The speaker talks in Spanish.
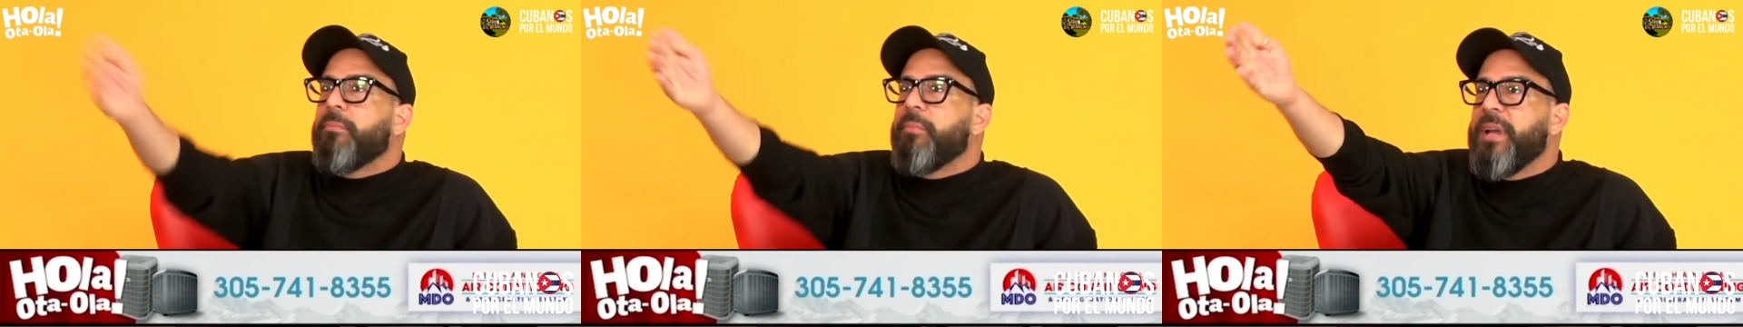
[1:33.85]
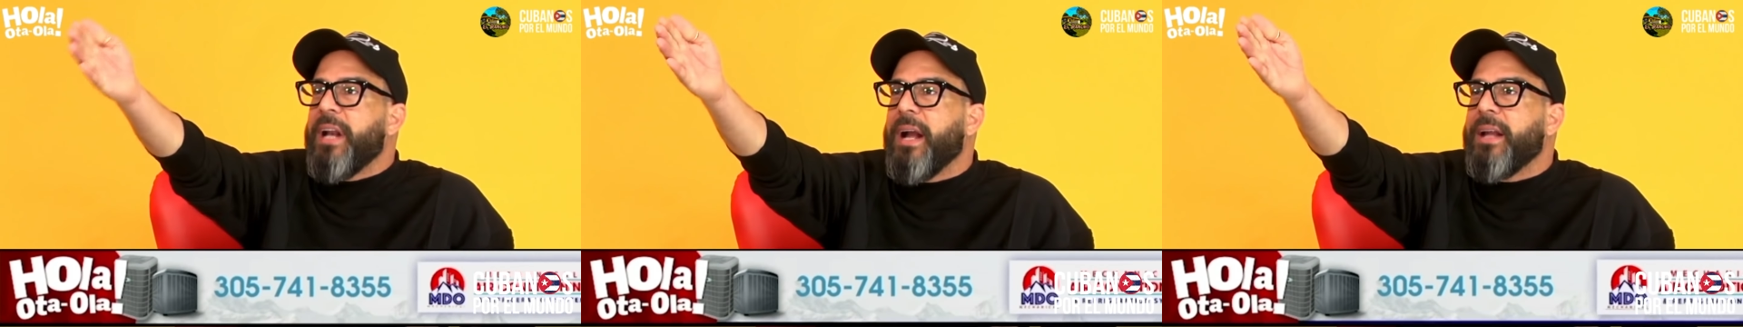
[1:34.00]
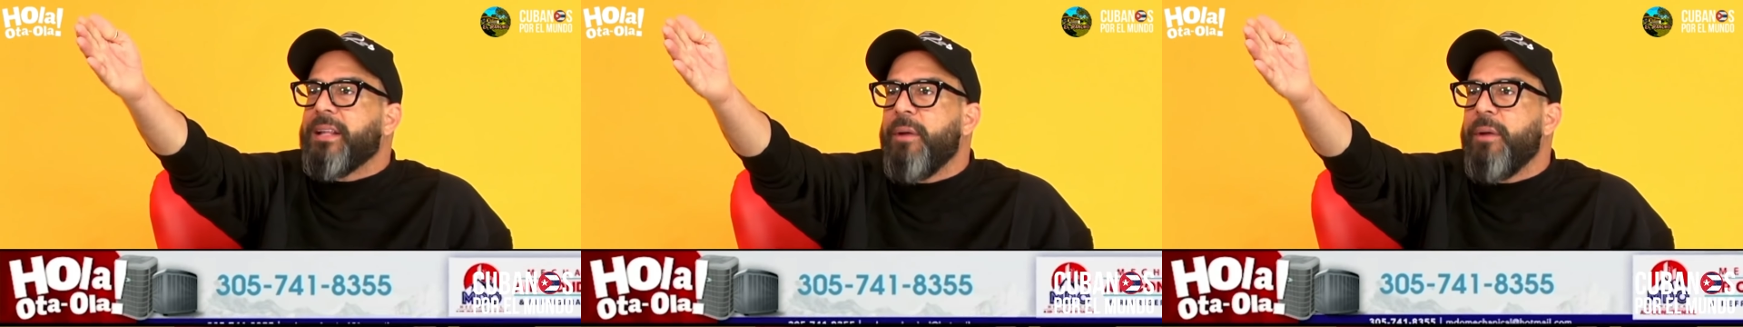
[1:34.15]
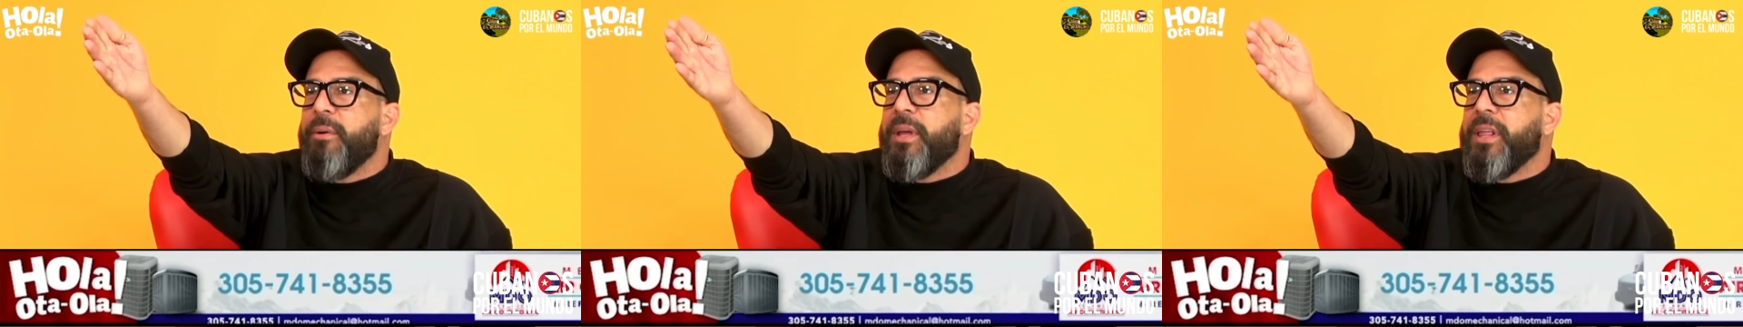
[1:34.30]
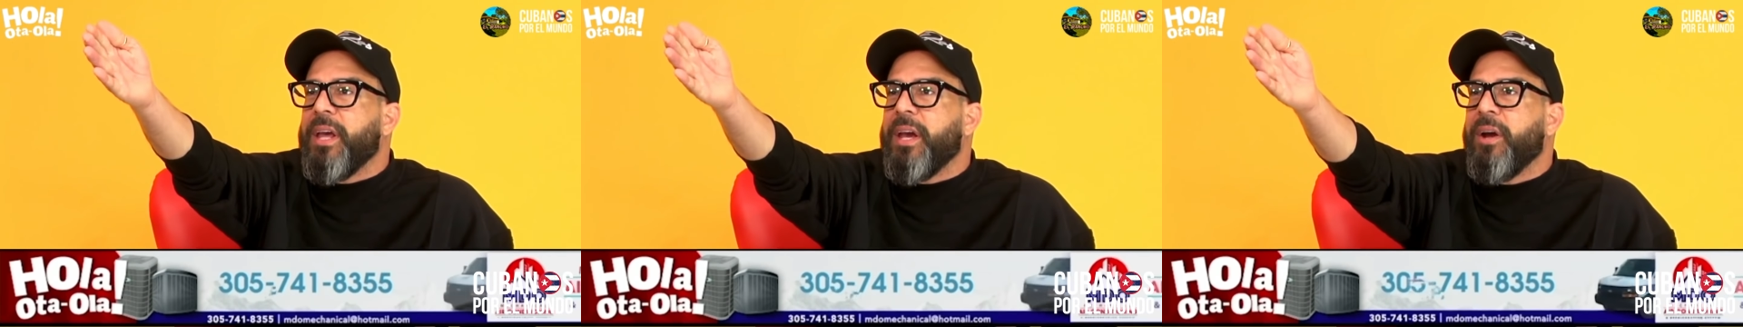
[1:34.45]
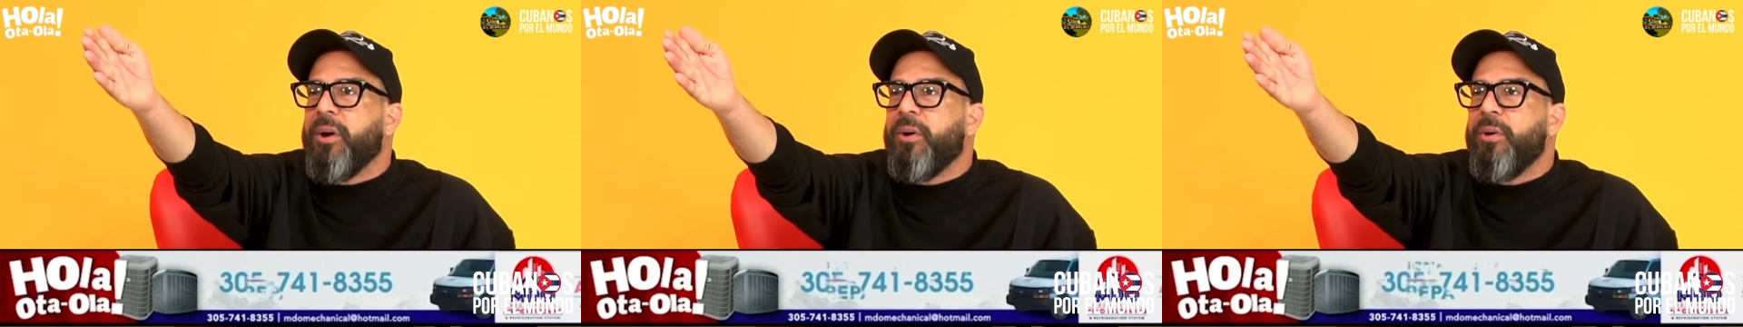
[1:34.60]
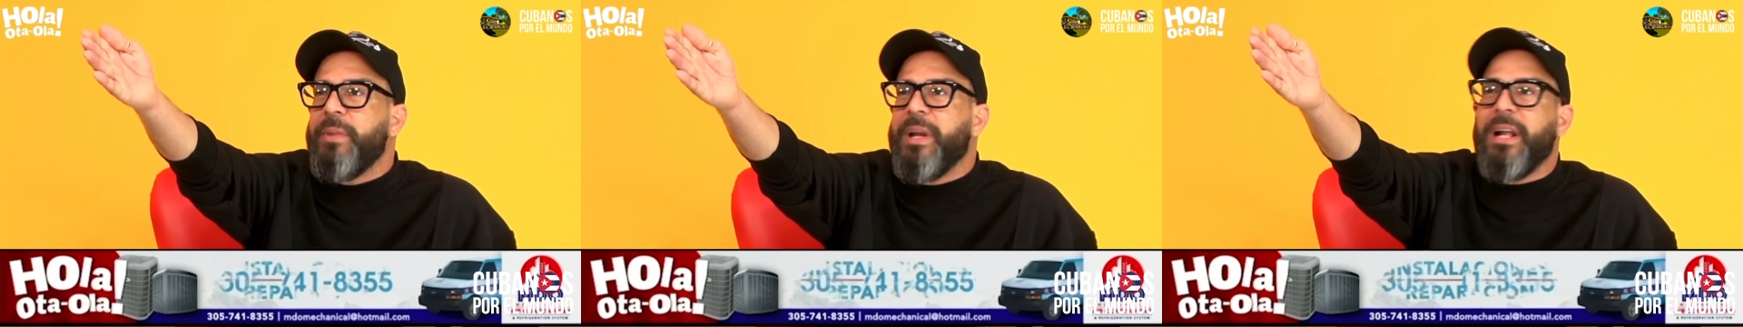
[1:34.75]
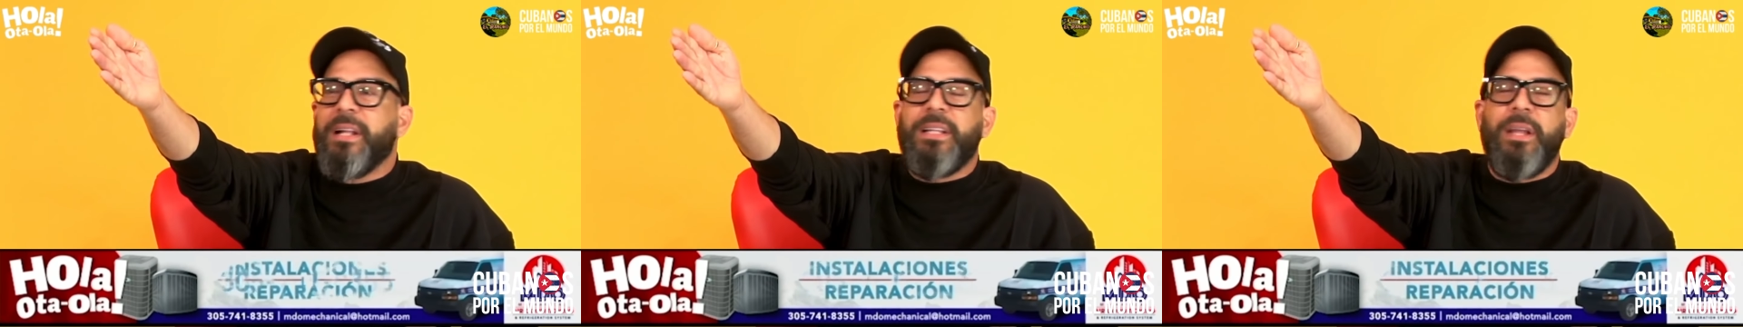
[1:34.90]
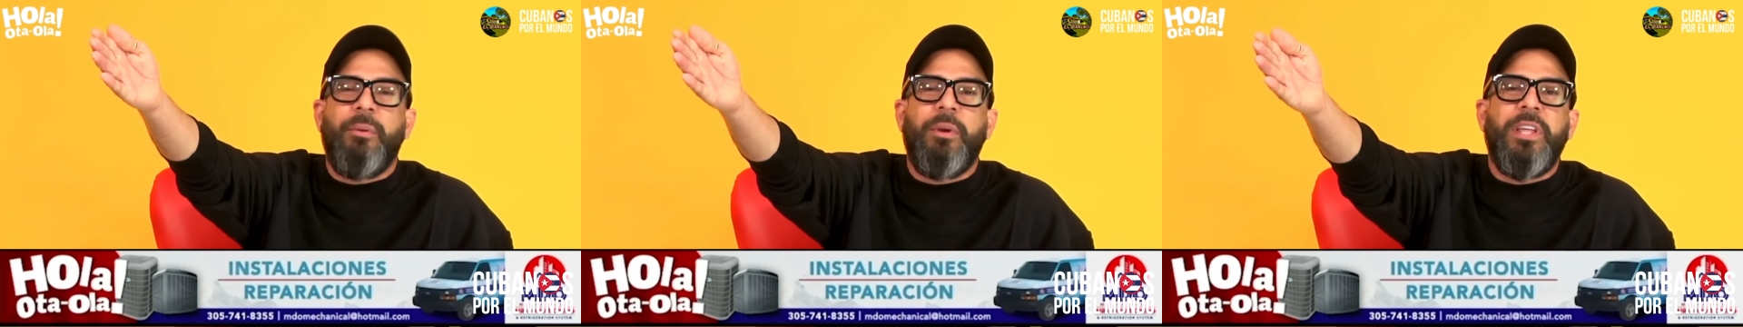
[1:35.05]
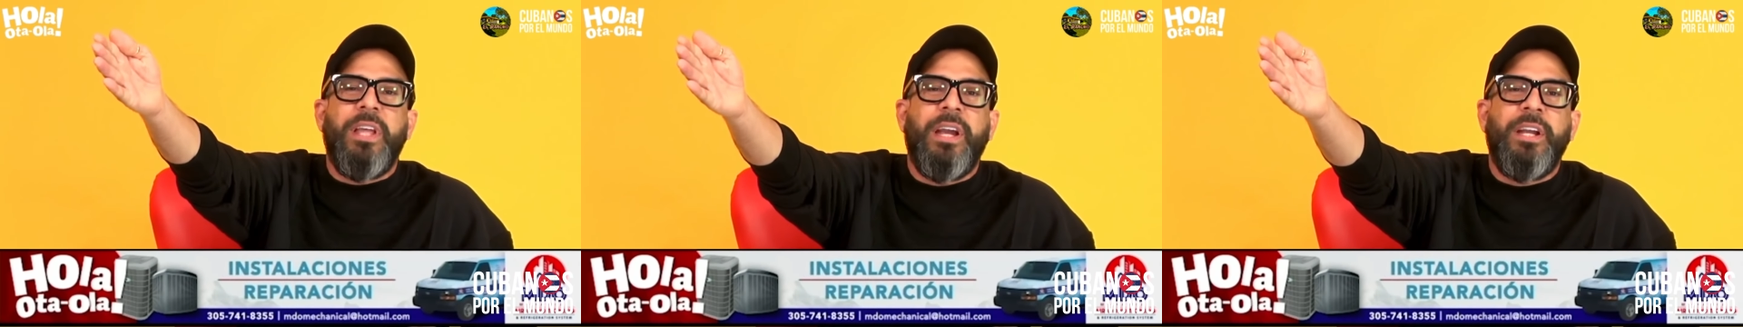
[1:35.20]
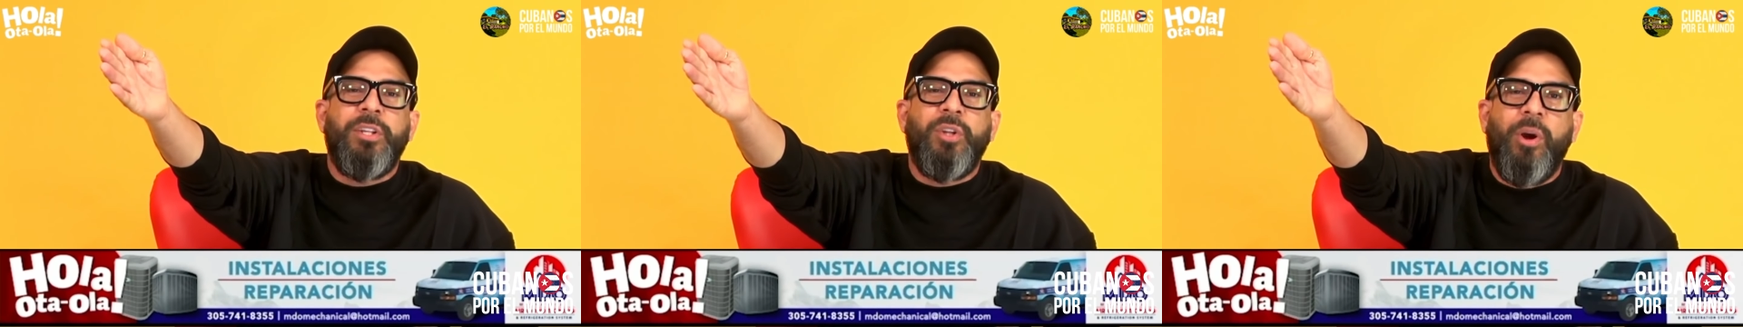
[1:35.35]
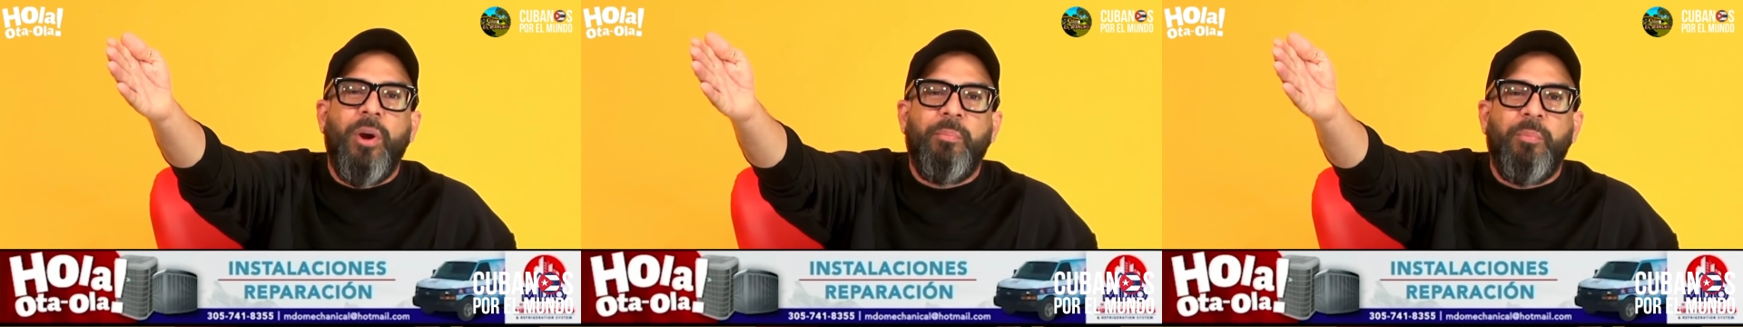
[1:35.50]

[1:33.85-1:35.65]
mira este video, mira este videito